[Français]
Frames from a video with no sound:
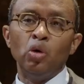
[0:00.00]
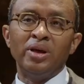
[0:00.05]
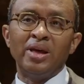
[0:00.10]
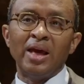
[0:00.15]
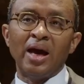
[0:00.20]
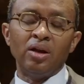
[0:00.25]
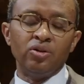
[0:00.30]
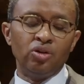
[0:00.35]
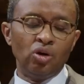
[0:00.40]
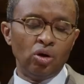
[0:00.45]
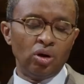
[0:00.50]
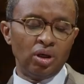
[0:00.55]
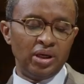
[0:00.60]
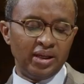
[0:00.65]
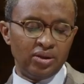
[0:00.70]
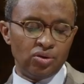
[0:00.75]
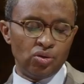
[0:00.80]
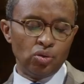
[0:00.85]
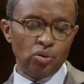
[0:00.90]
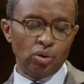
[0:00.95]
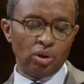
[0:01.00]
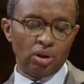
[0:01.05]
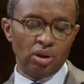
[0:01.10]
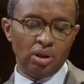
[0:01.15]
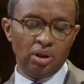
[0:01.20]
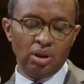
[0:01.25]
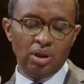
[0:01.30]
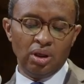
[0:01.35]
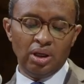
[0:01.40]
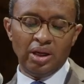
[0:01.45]
le quart d'heure lecture,
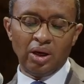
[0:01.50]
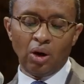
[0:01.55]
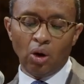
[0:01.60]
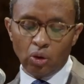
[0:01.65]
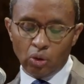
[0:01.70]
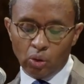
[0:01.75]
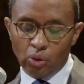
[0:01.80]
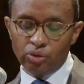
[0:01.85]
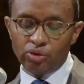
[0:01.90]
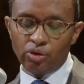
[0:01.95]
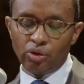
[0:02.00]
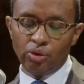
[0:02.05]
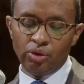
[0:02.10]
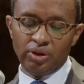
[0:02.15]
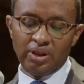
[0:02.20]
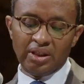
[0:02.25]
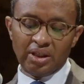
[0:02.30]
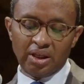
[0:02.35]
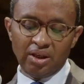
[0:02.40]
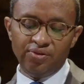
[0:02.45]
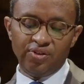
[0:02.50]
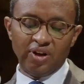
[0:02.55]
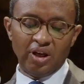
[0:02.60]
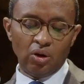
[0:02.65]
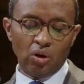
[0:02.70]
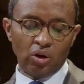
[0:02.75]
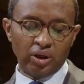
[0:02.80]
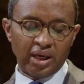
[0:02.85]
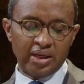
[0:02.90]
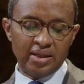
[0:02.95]
les rencontres
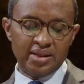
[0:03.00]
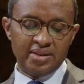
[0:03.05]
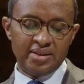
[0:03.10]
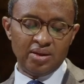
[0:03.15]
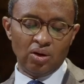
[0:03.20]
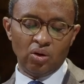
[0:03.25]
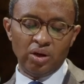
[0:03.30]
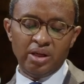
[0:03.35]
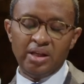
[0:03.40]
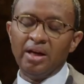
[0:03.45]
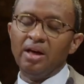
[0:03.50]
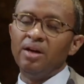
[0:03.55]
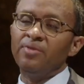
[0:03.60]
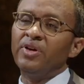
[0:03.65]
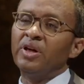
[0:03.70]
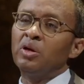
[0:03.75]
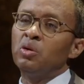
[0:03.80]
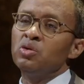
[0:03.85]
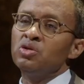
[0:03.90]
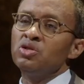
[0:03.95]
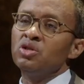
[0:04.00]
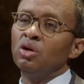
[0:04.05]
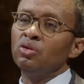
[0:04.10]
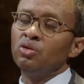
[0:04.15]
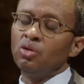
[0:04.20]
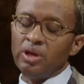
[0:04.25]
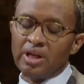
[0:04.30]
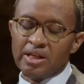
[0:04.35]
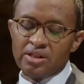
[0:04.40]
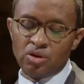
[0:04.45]
d'écrivains organisées en lien avec le
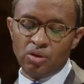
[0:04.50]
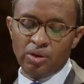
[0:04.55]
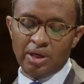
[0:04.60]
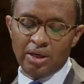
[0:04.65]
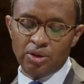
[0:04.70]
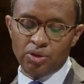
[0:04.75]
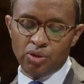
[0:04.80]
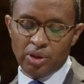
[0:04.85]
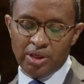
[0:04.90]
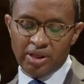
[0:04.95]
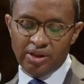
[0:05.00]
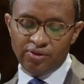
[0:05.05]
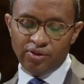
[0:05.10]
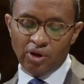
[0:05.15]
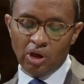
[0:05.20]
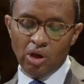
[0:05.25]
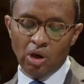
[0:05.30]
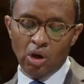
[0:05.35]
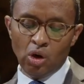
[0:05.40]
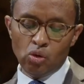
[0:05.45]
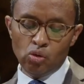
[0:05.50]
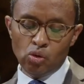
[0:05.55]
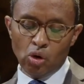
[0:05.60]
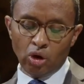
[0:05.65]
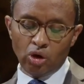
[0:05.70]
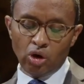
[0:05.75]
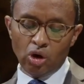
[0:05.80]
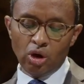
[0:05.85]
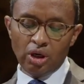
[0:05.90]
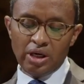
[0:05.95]
Centre national du livre ou
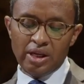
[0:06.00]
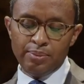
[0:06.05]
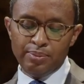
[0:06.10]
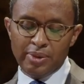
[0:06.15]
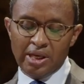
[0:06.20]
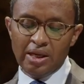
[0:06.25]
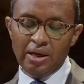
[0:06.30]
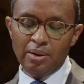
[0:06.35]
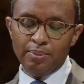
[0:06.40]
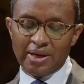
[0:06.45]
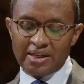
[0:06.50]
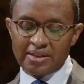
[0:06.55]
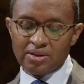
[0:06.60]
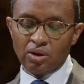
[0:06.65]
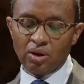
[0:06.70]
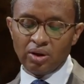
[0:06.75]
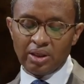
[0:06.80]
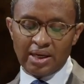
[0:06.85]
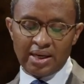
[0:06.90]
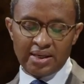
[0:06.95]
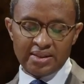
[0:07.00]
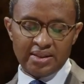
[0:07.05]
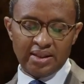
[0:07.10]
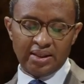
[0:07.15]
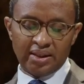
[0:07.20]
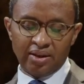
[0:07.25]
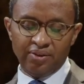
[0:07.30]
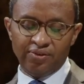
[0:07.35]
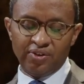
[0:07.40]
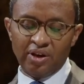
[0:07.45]
encore les 1000 masterclass
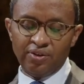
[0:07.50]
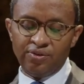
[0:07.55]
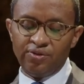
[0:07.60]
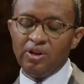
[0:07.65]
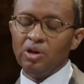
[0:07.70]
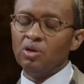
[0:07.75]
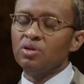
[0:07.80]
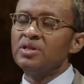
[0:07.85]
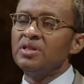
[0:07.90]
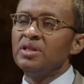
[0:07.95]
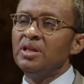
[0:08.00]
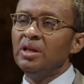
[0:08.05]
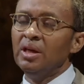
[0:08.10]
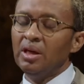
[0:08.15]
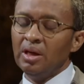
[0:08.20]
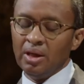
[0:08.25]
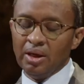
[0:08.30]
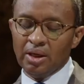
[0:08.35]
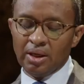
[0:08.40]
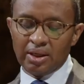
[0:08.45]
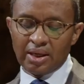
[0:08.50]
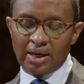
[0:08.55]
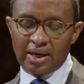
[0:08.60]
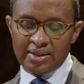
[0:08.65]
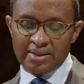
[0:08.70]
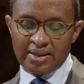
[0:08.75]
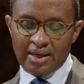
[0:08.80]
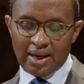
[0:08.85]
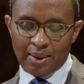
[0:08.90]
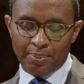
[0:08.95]
d'écrivains financés
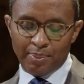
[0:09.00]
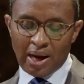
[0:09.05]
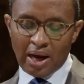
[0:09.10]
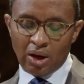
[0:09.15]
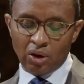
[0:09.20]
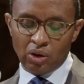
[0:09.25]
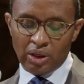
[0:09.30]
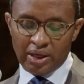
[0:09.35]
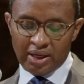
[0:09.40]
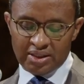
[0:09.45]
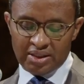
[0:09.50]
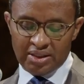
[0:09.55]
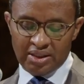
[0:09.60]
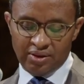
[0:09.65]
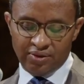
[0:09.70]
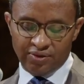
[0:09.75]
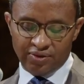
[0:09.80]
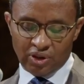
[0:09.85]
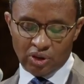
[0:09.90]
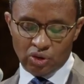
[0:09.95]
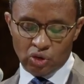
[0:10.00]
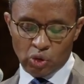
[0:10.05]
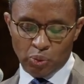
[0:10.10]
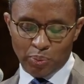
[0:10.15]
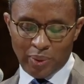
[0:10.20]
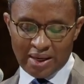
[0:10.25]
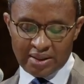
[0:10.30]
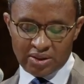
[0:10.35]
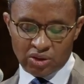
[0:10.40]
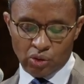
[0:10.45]
grâce à la part collective du
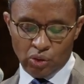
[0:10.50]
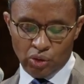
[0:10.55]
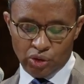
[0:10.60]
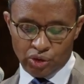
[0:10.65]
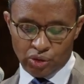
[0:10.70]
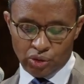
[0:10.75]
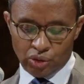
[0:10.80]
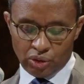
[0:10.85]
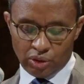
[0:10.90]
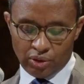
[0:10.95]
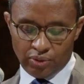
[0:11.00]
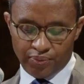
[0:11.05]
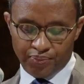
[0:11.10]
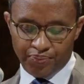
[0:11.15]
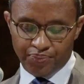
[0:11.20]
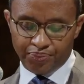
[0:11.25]
pass culture.